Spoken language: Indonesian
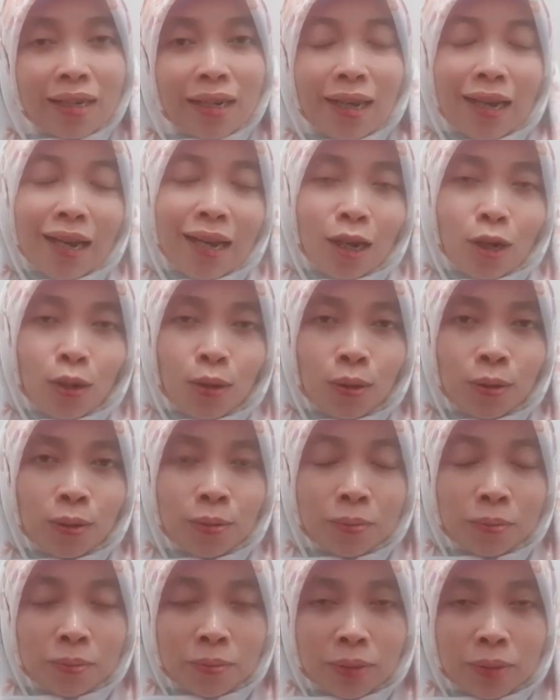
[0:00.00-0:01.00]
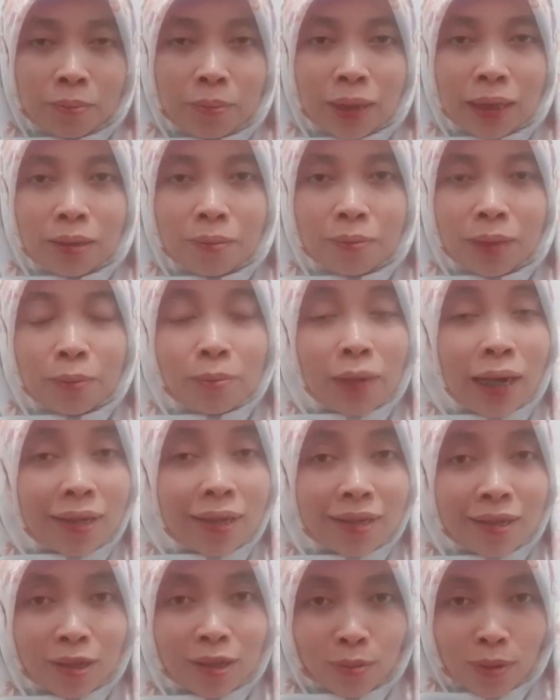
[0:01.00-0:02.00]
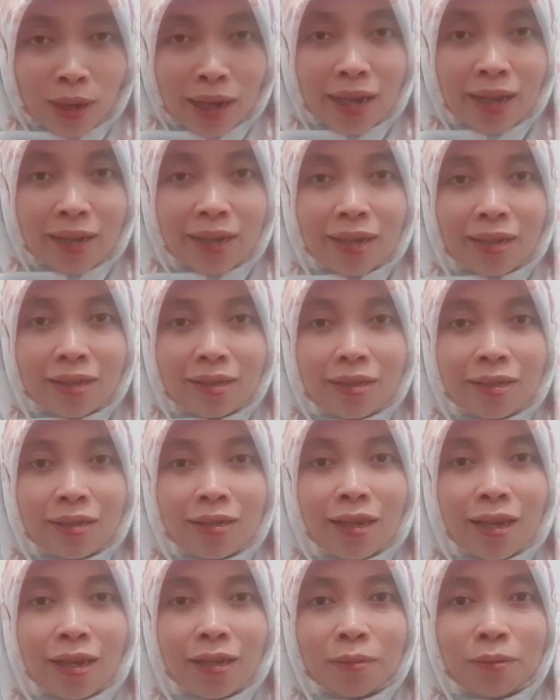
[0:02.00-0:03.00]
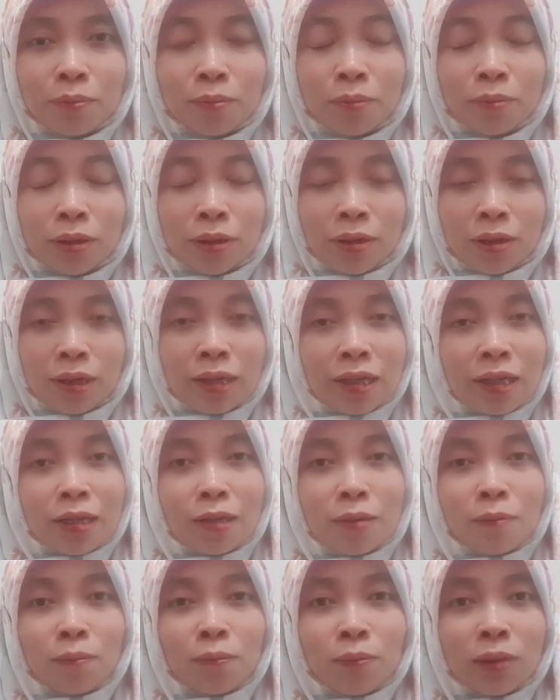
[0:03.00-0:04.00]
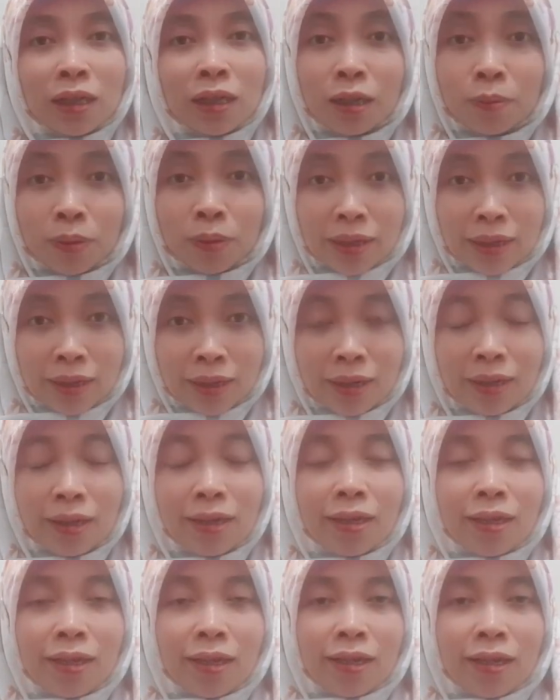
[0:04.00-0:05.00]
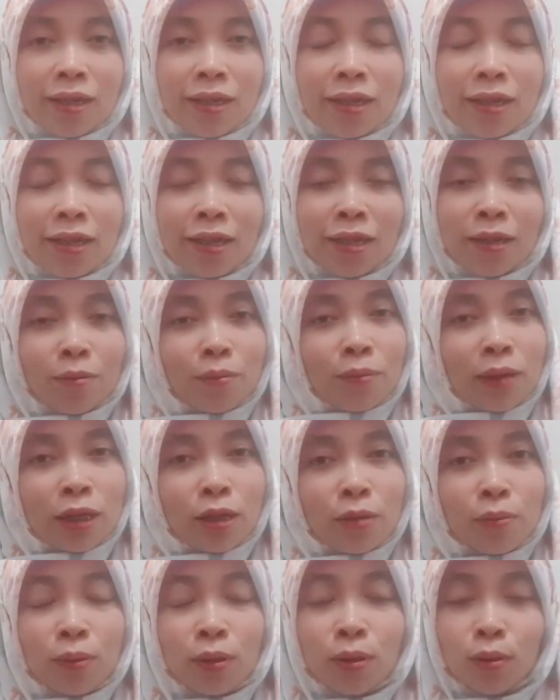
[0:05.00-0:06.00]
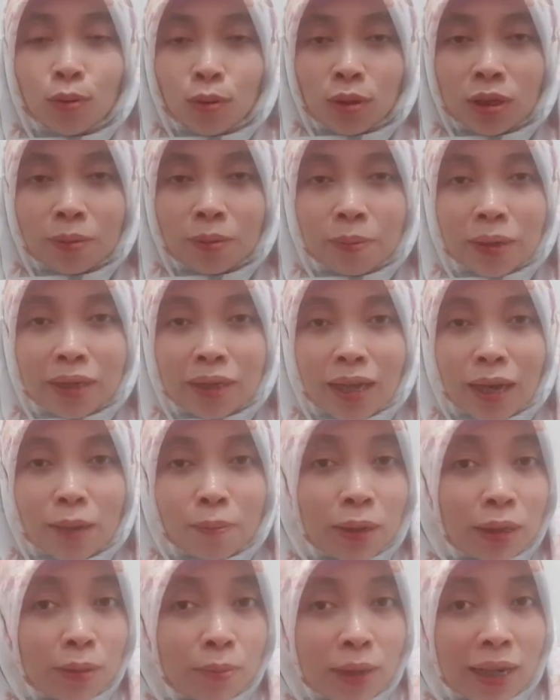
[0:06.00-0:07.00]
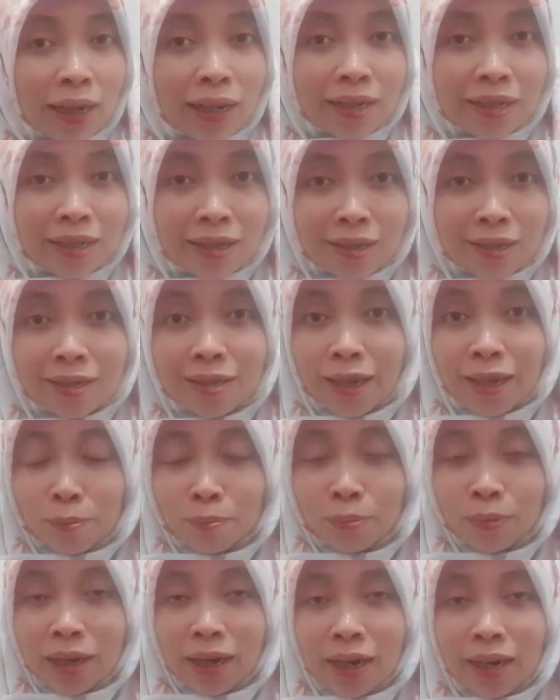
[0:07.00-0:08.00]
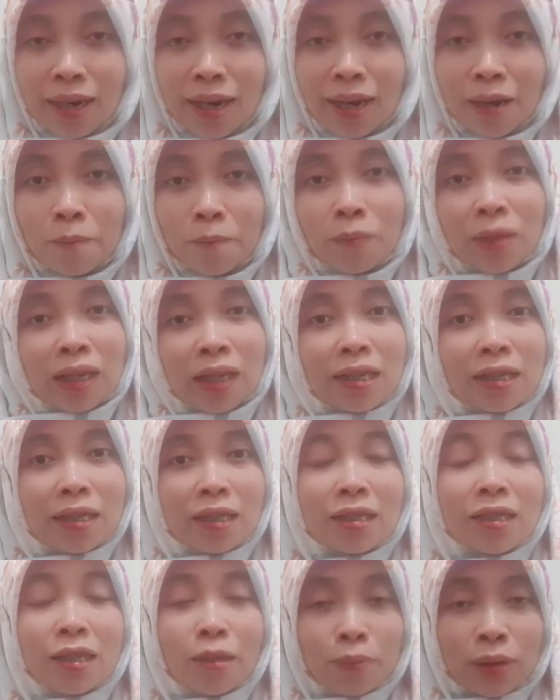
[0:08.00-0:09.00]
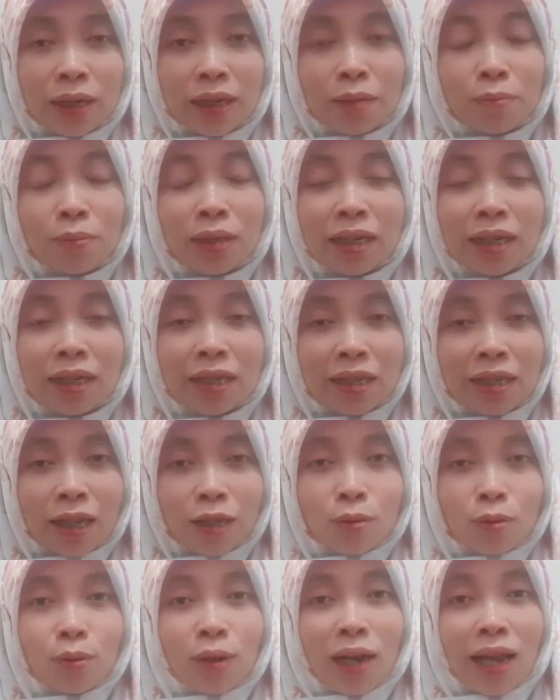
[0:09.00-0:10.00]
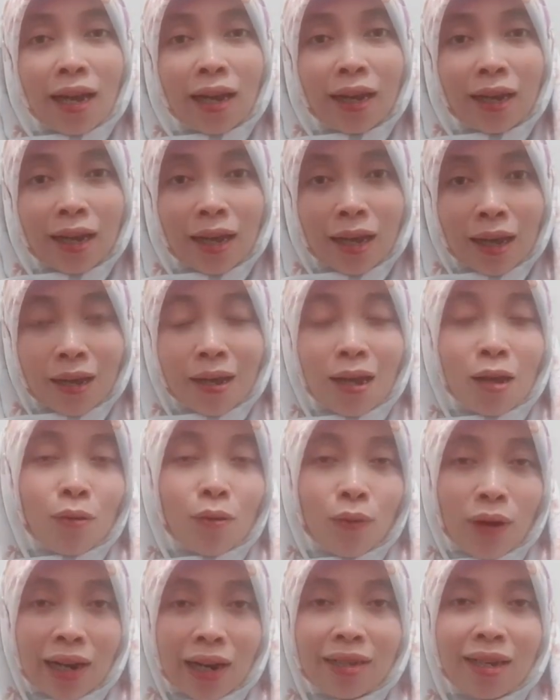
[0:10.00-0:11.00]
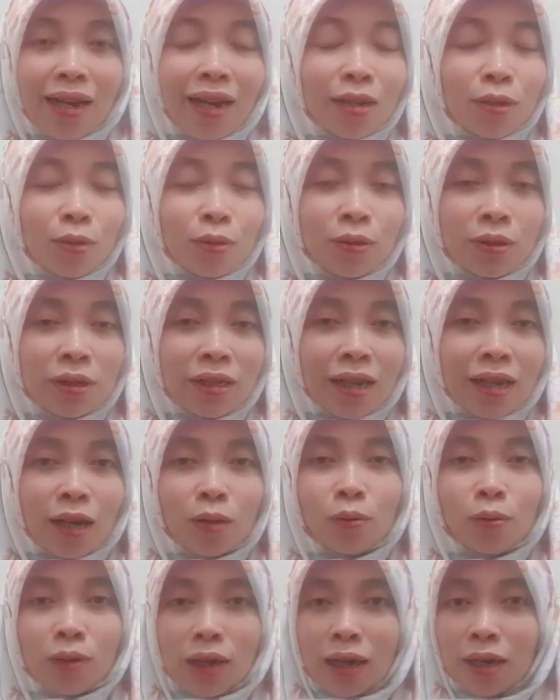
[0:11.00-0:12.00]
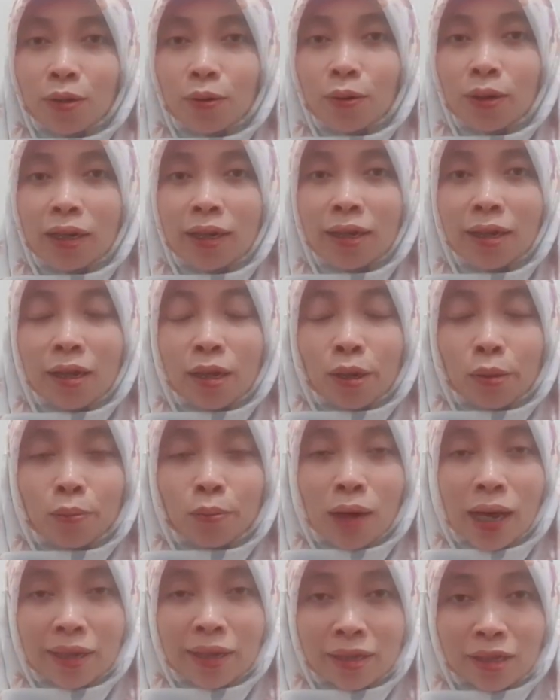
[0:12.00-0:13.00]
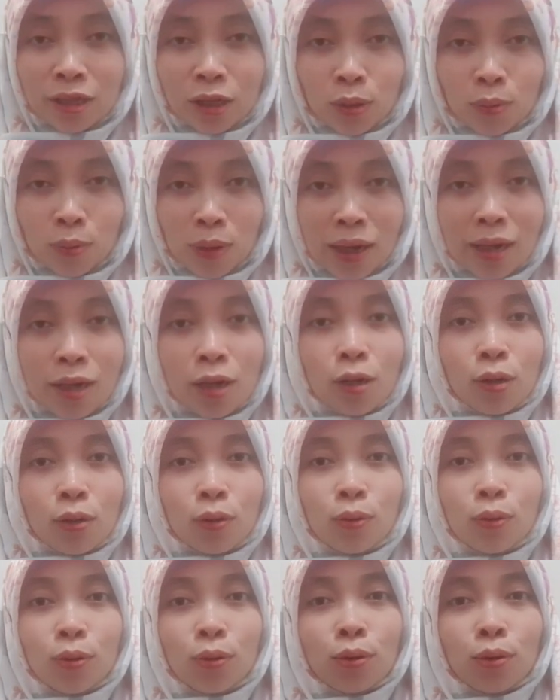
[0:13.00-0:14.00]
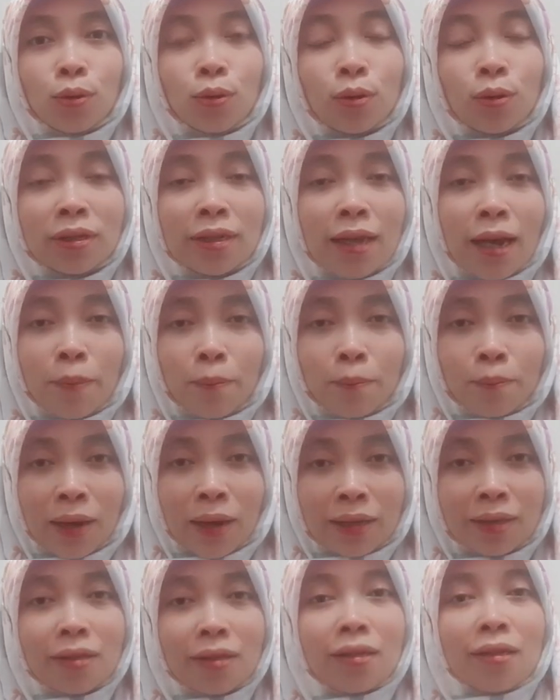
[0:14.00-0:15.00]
Nah, kalau teman-teman mahasiswa yang sedang uh, ingin skripsi, ini masih bingung seperti apa sebenarnya research gap karena research gap ini menjadi satu langkah awal yang harus dilakukan oleh mahasiswa untuk dapat